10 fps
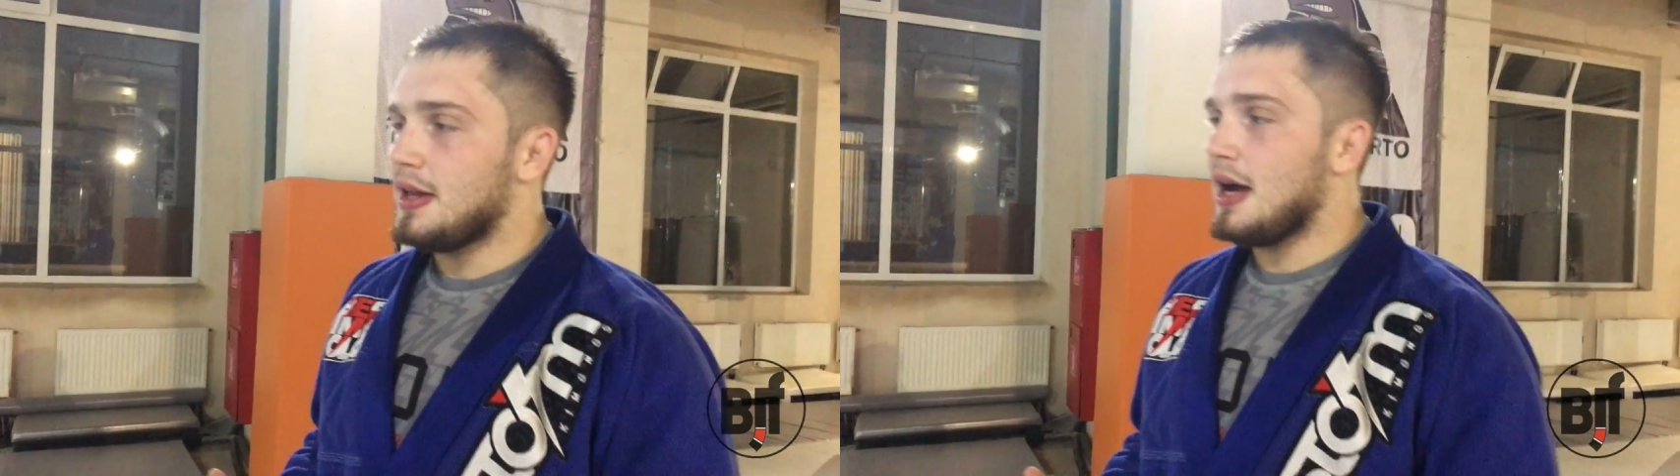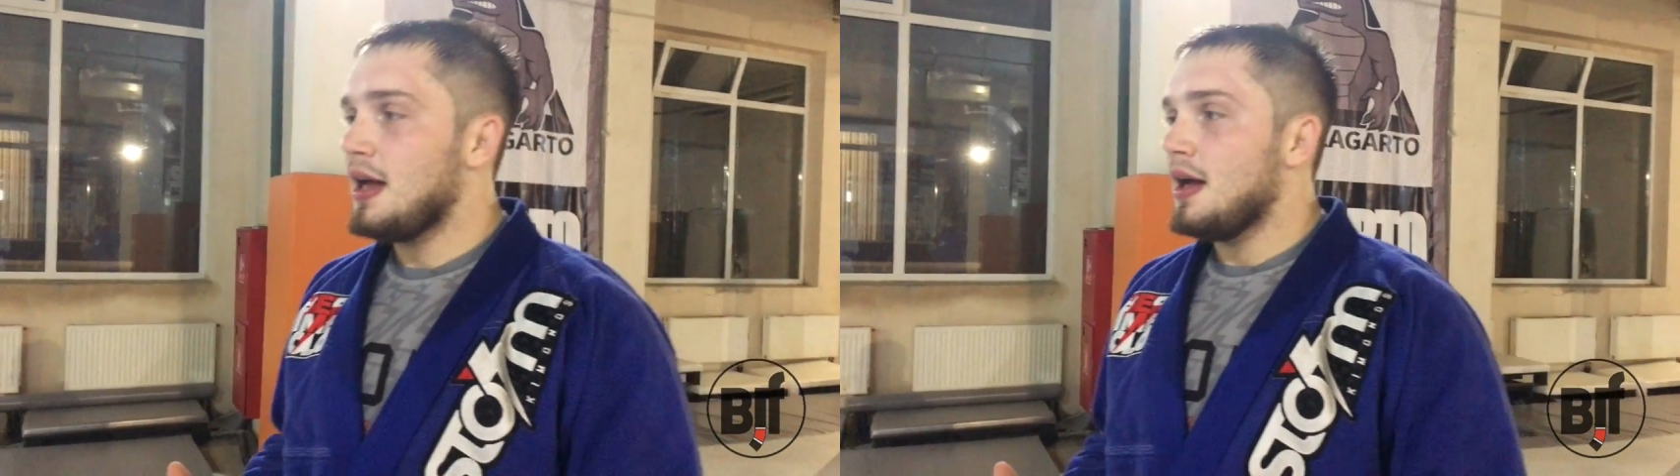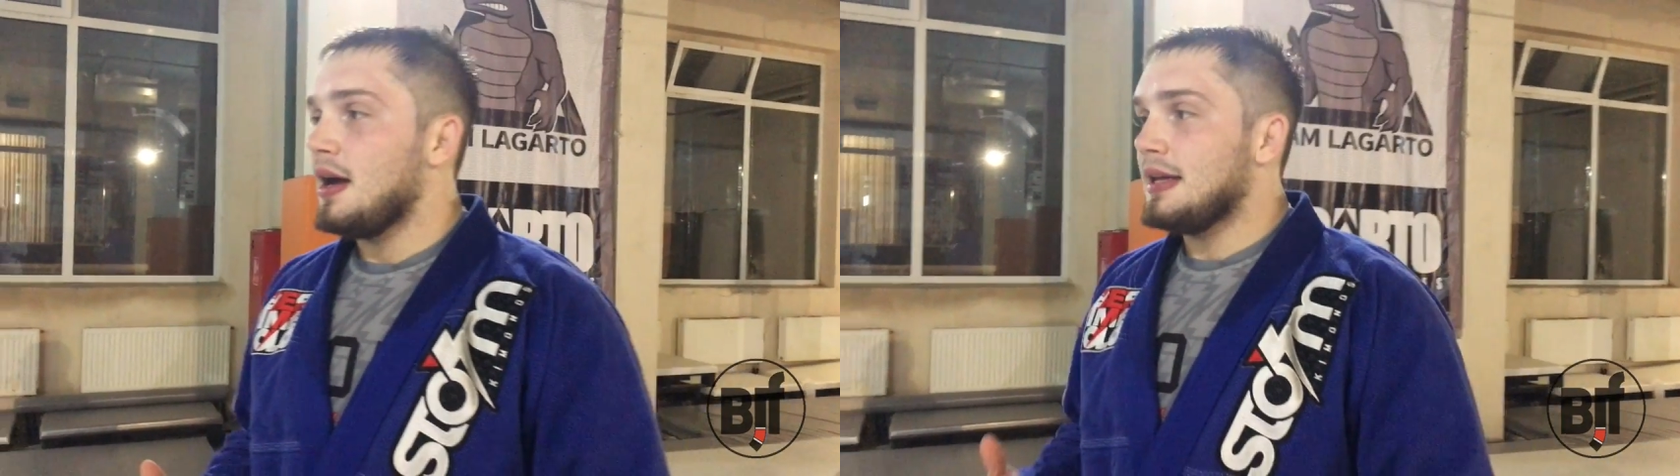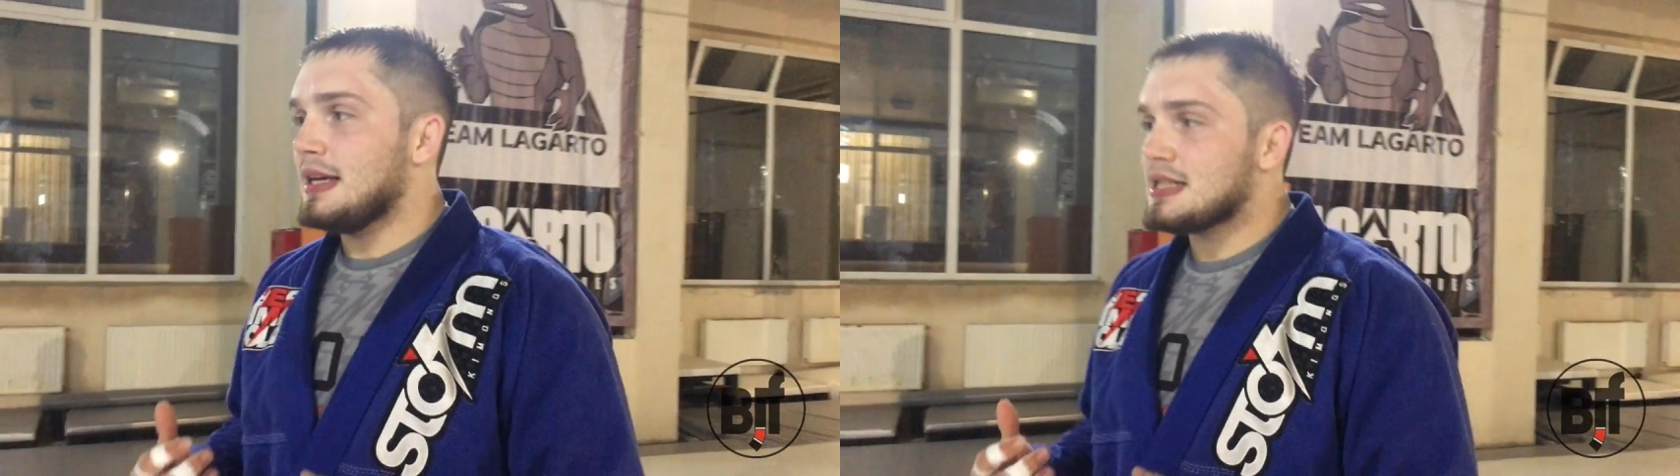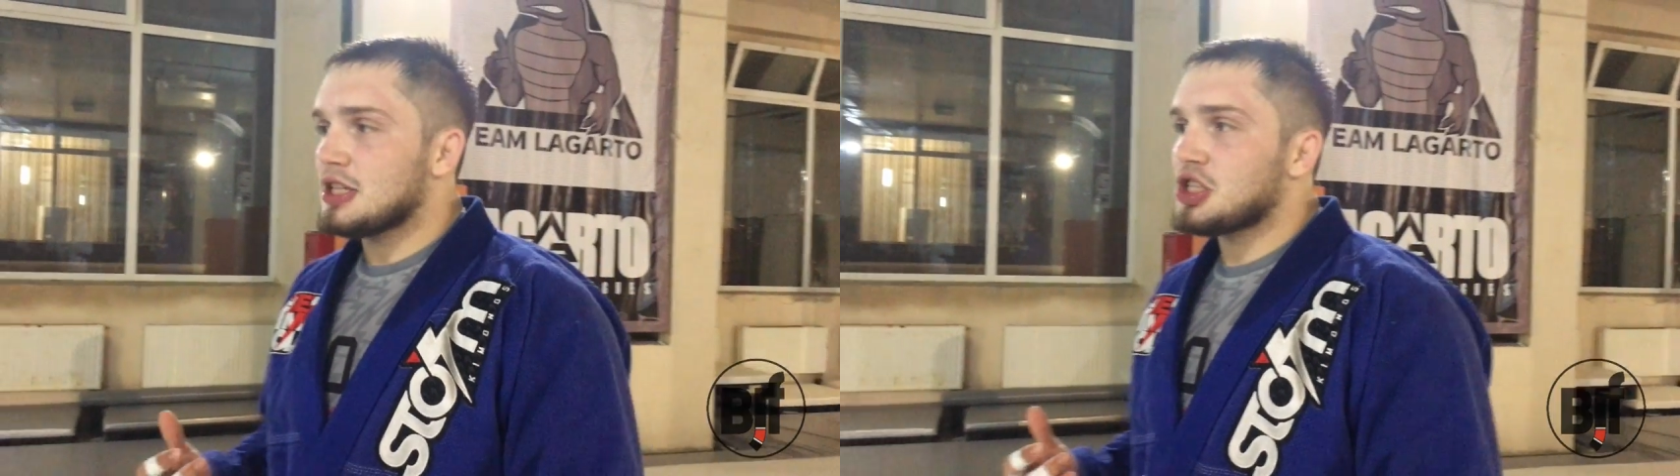Да?
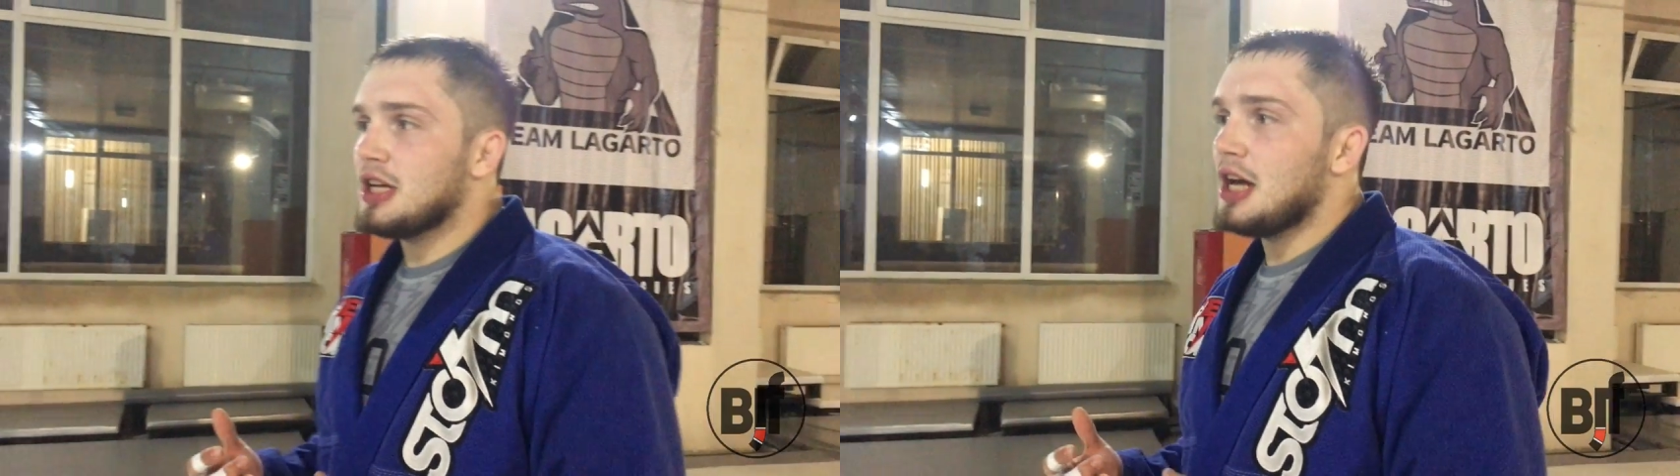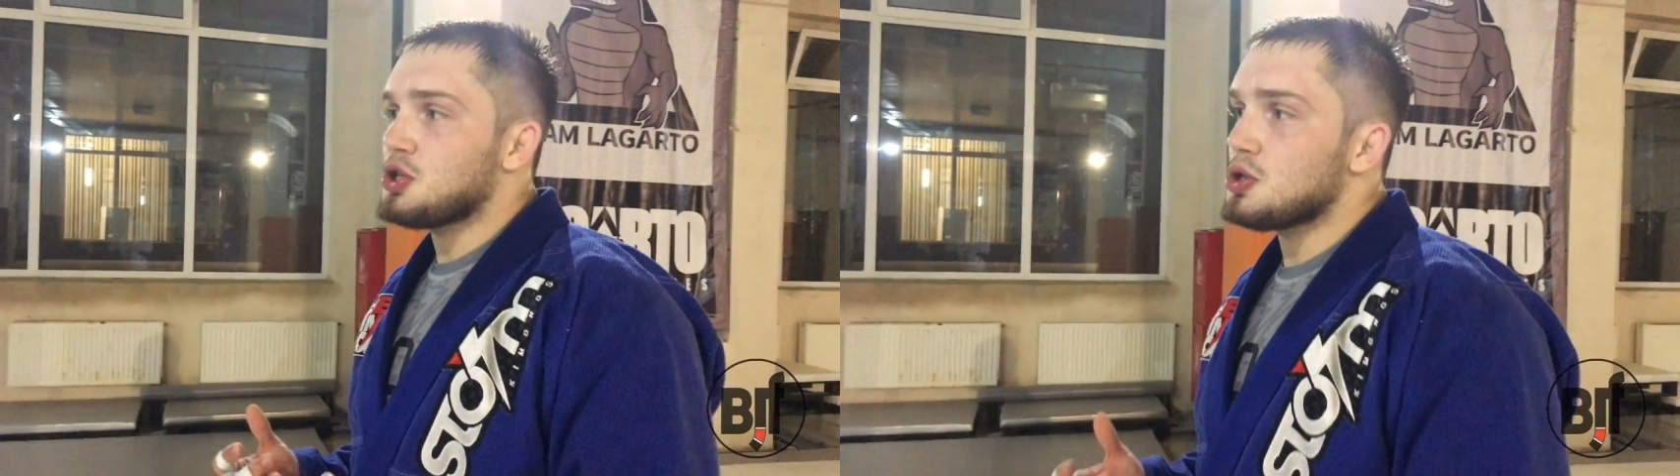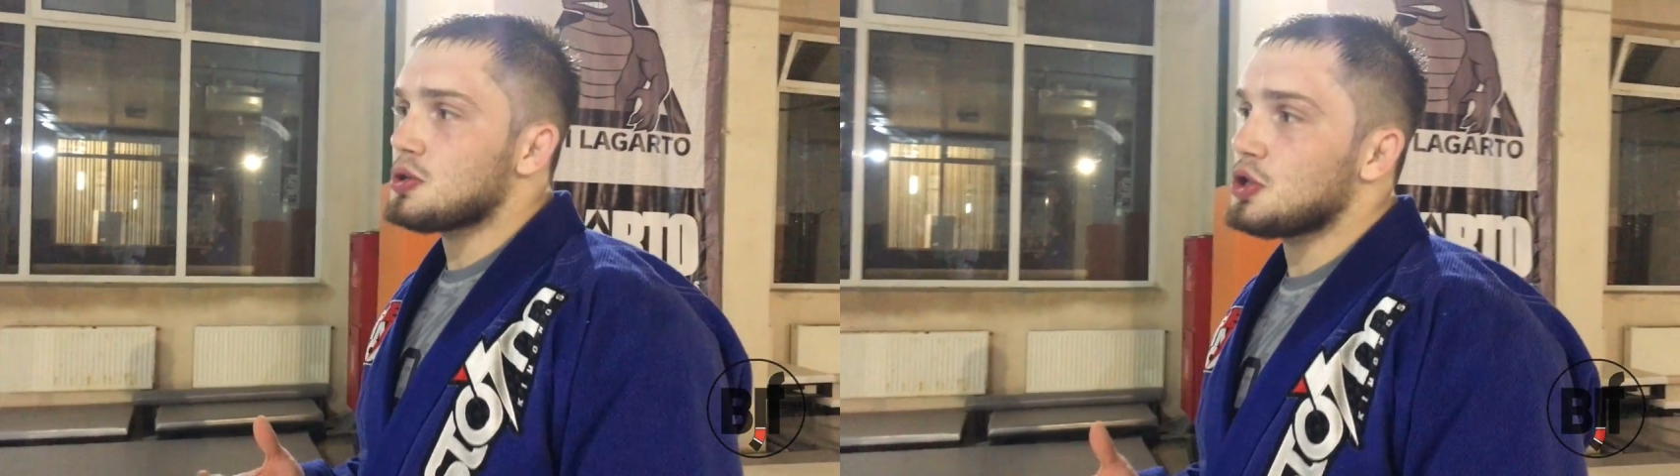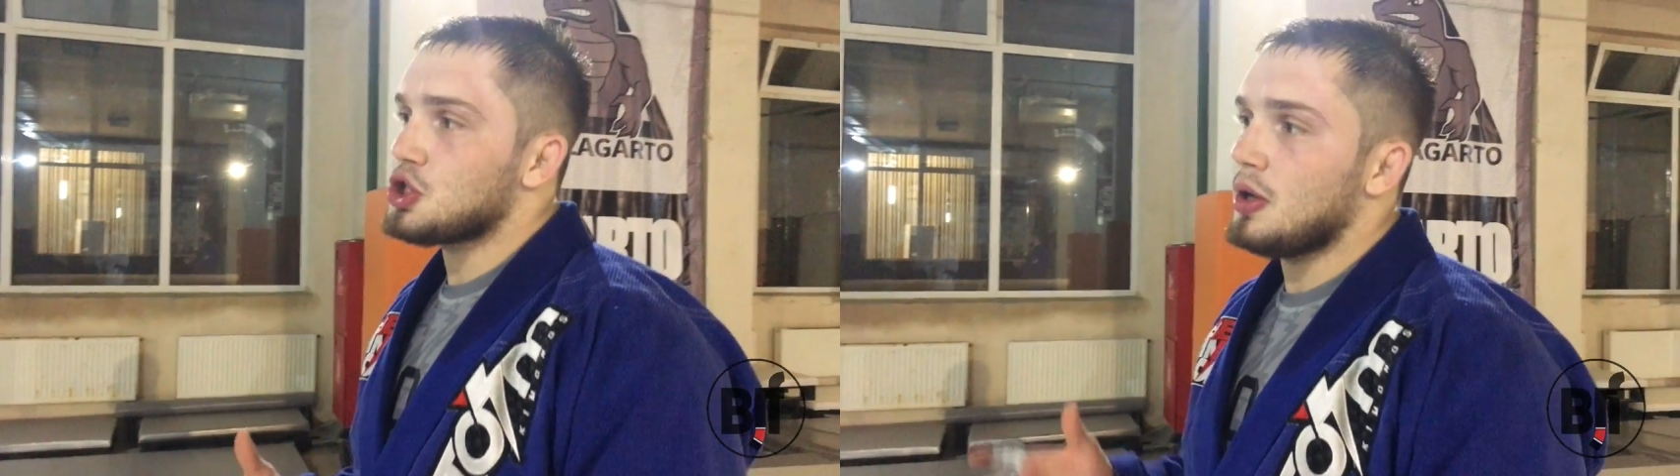Если же я чувствую,